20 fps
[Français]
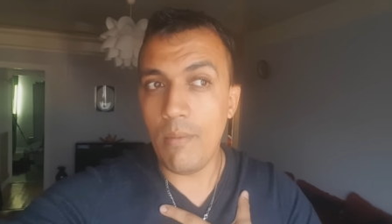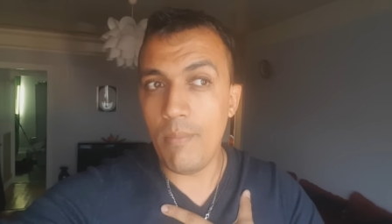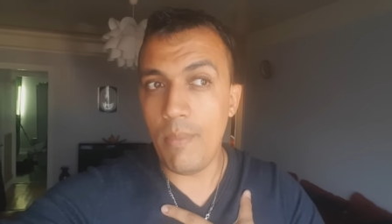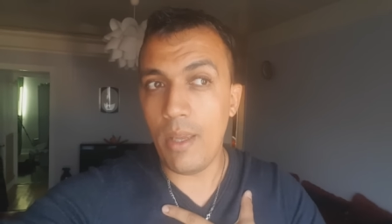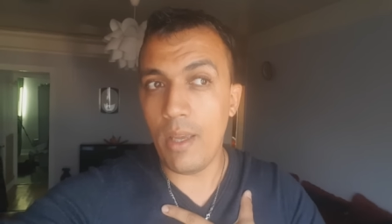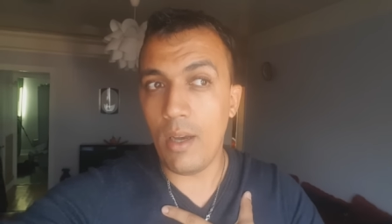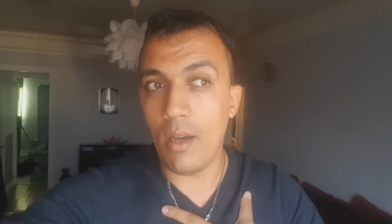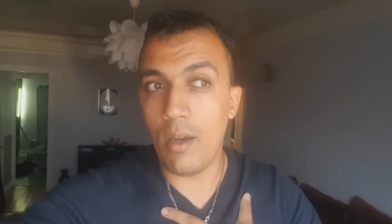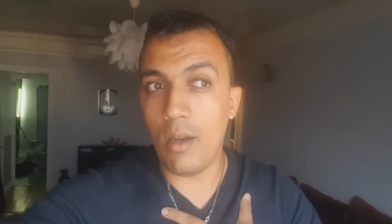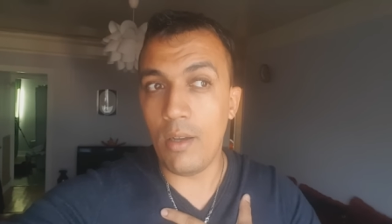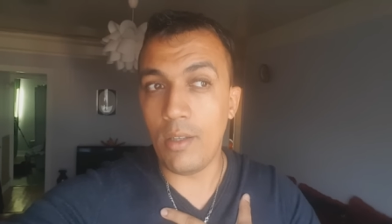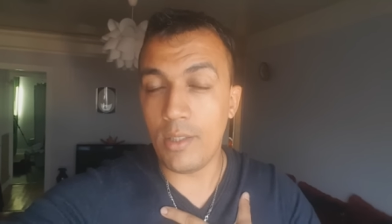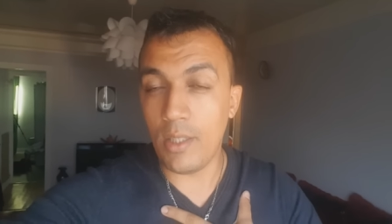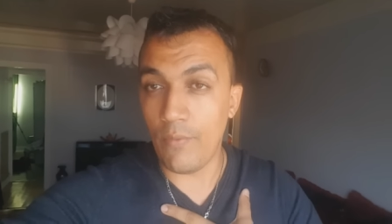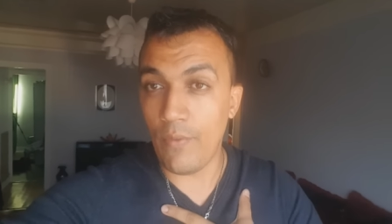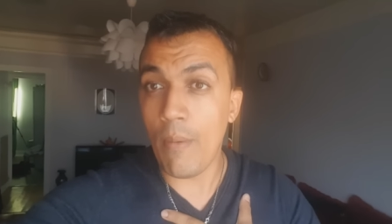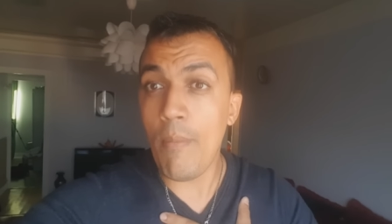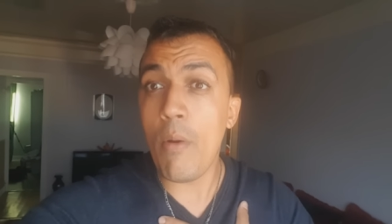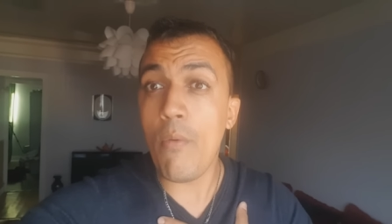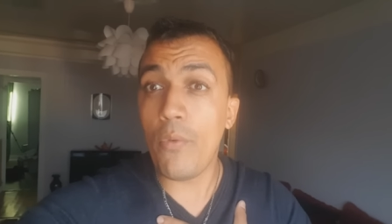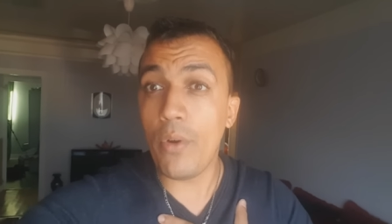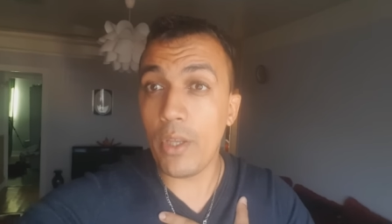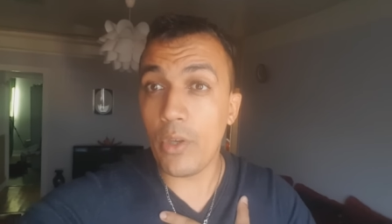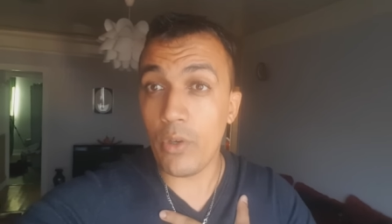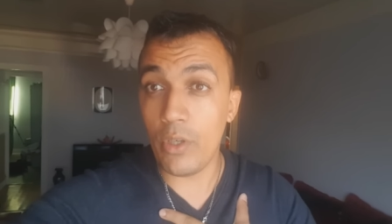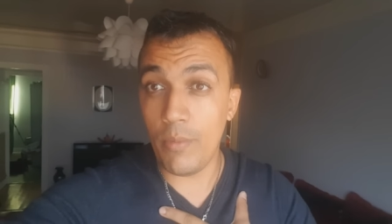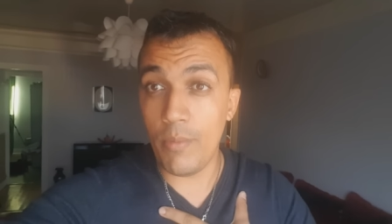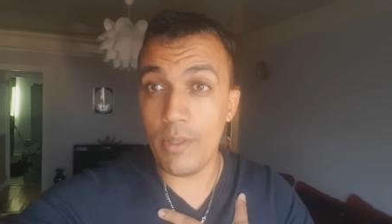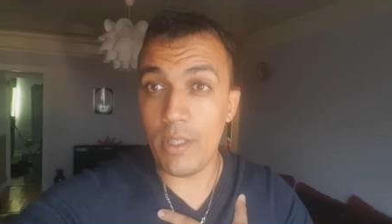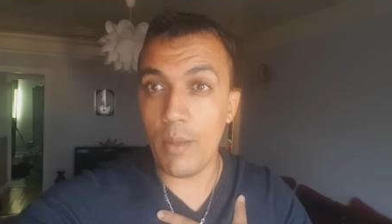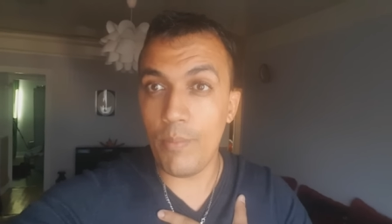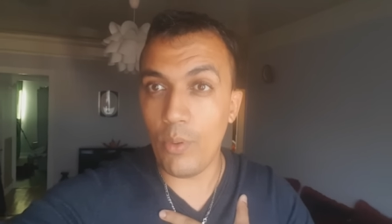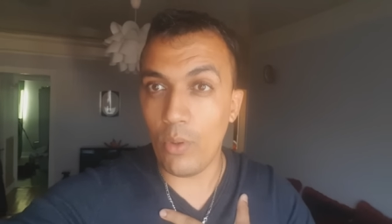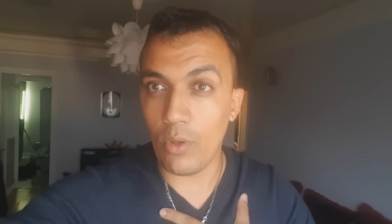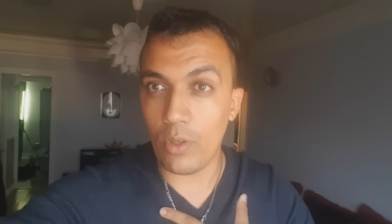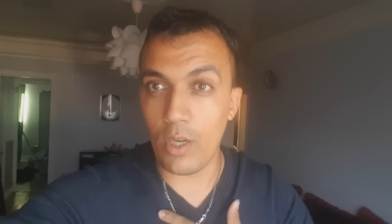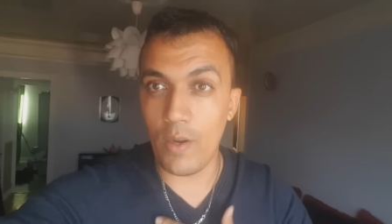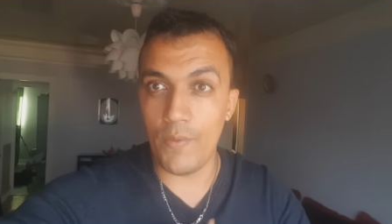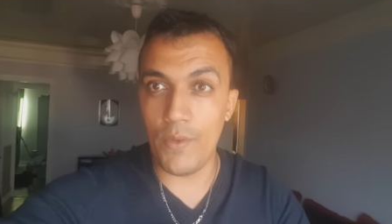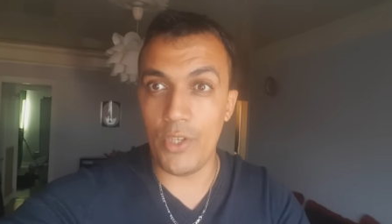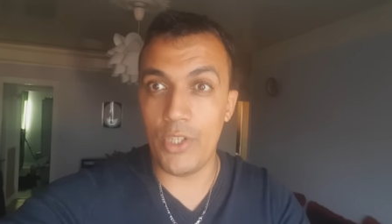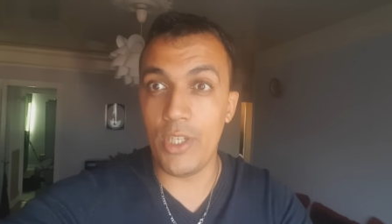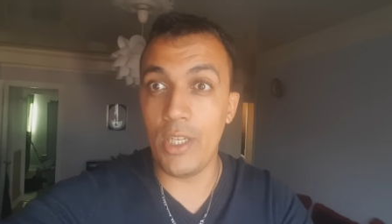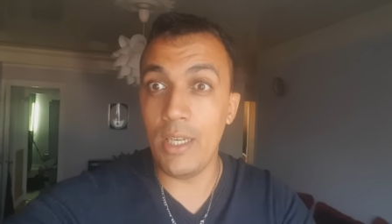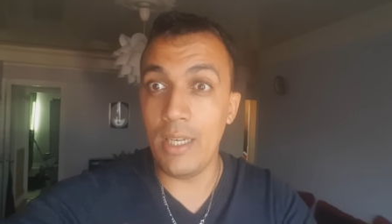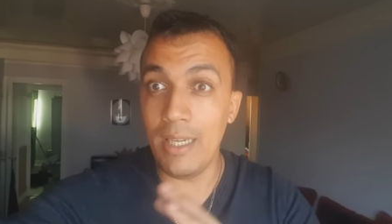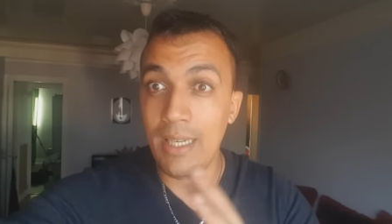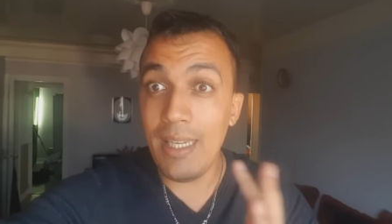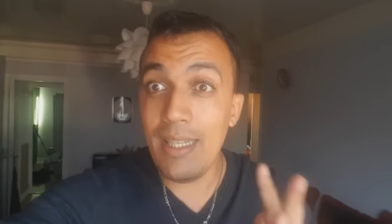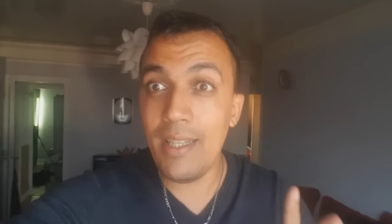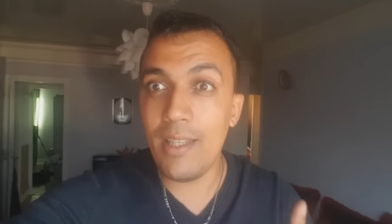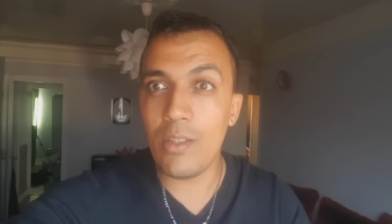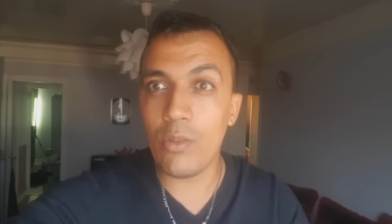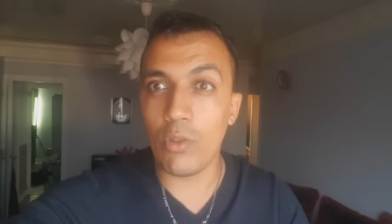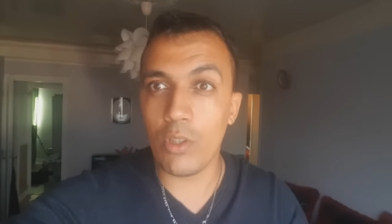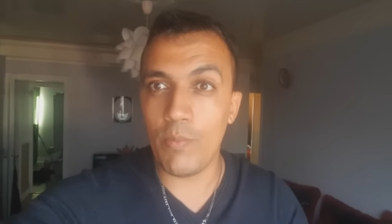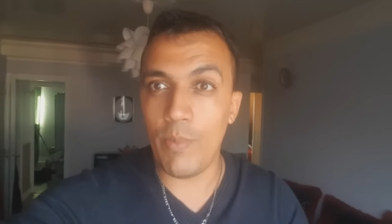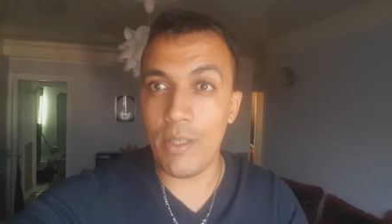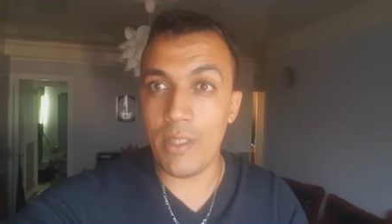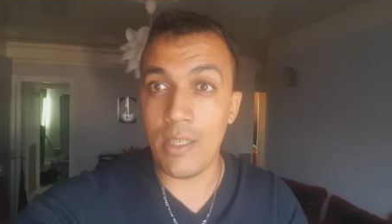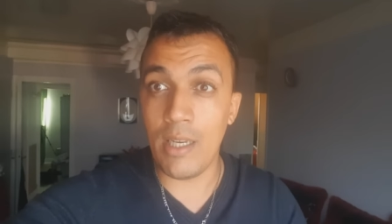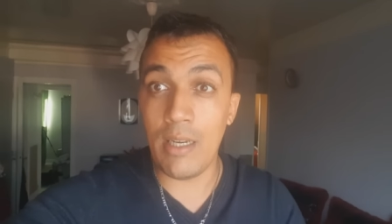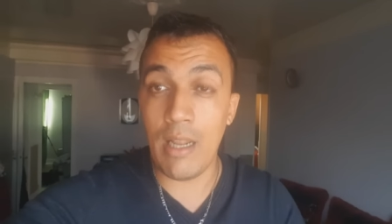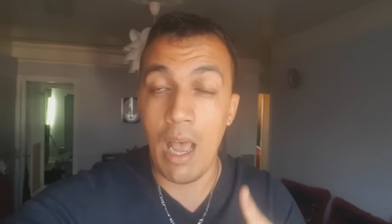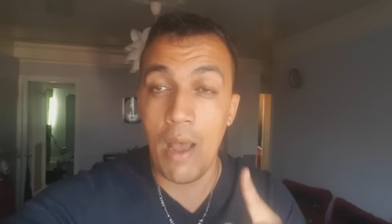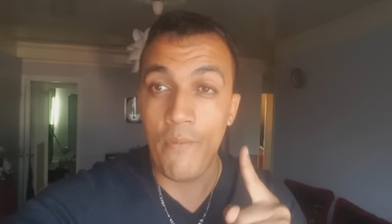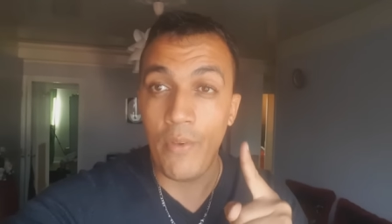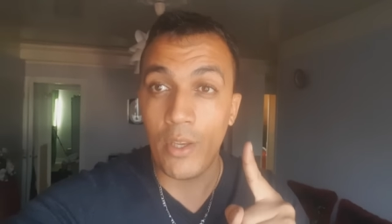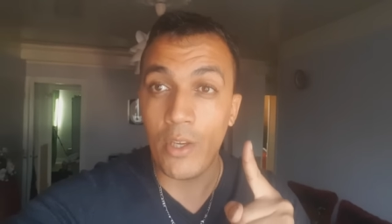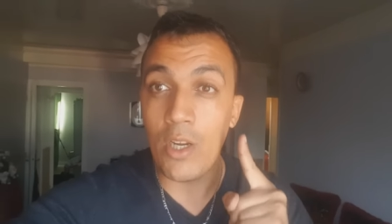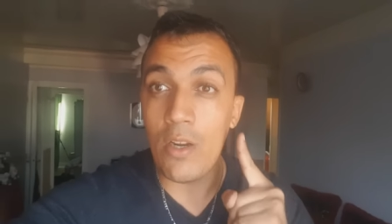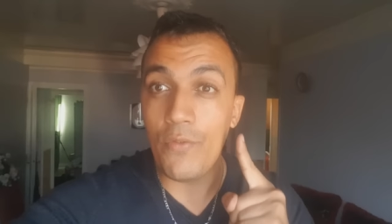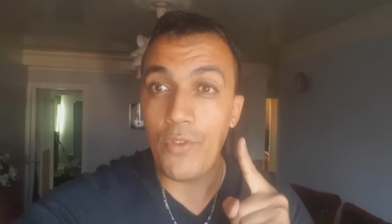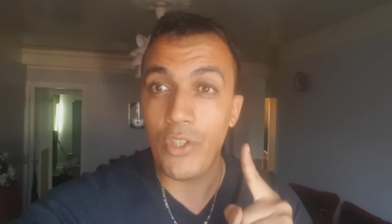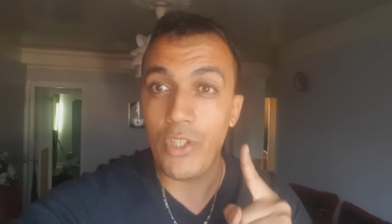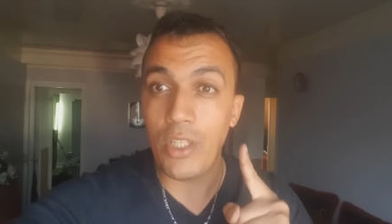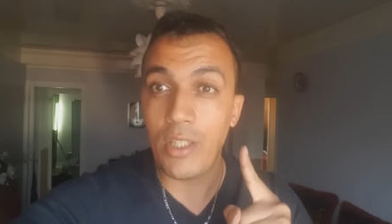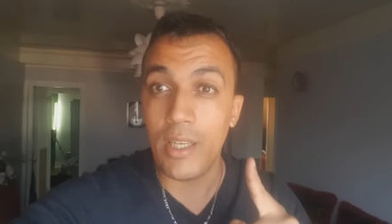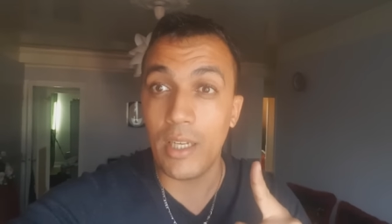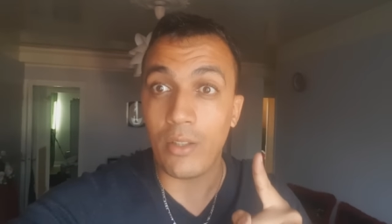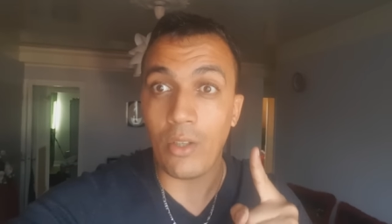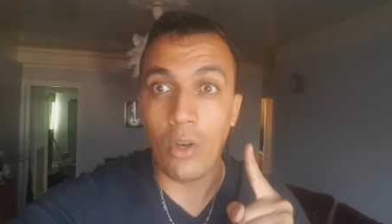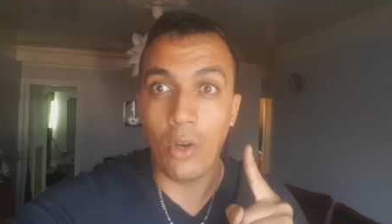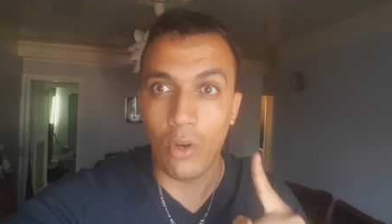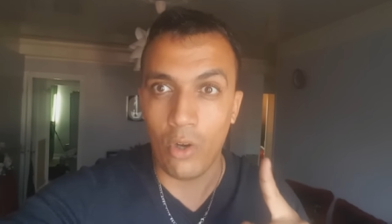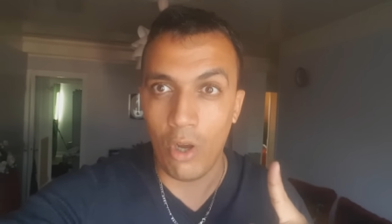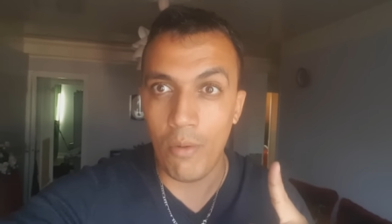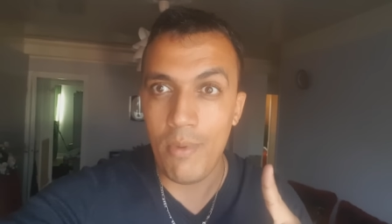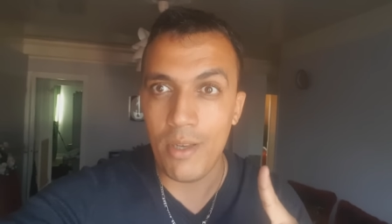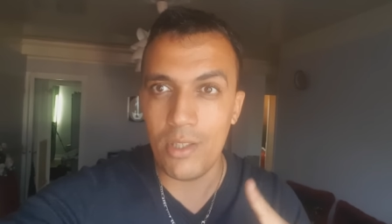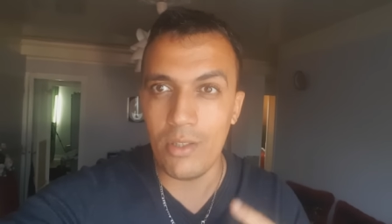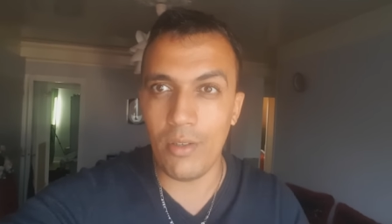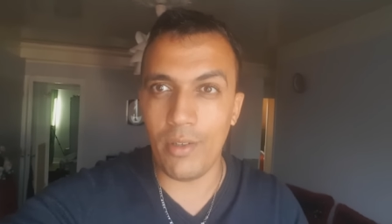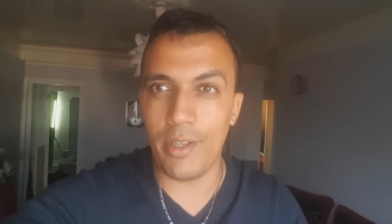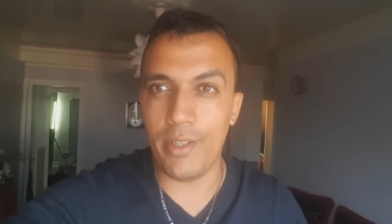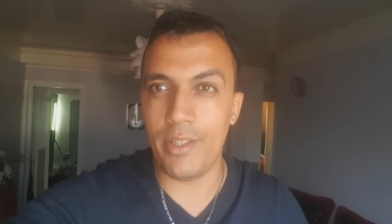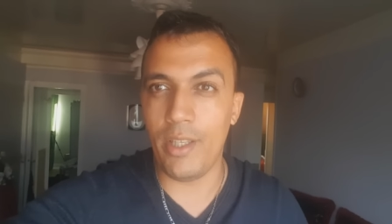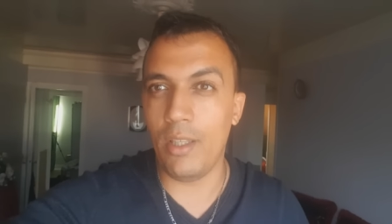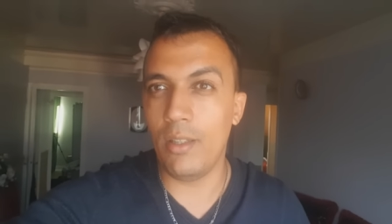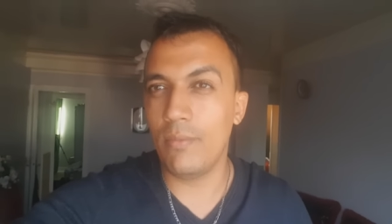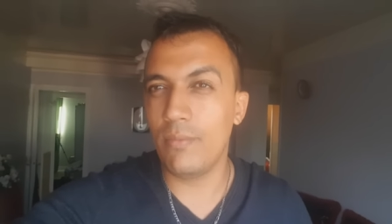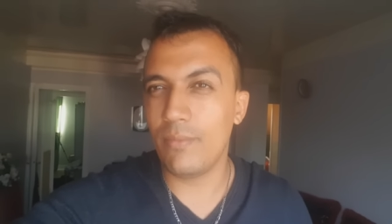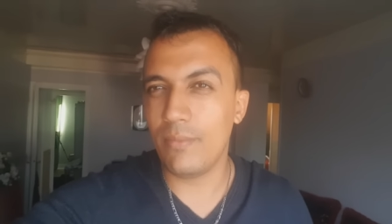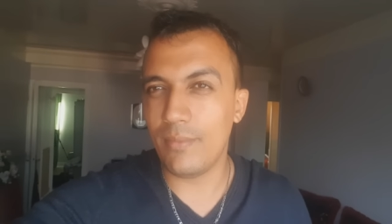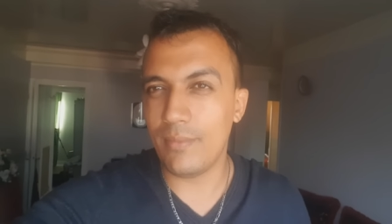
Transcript: Mais euh, si vraiment vous voulez pour Call of Duty l'édition spéciale avec Call of Duty 4 remasterisé,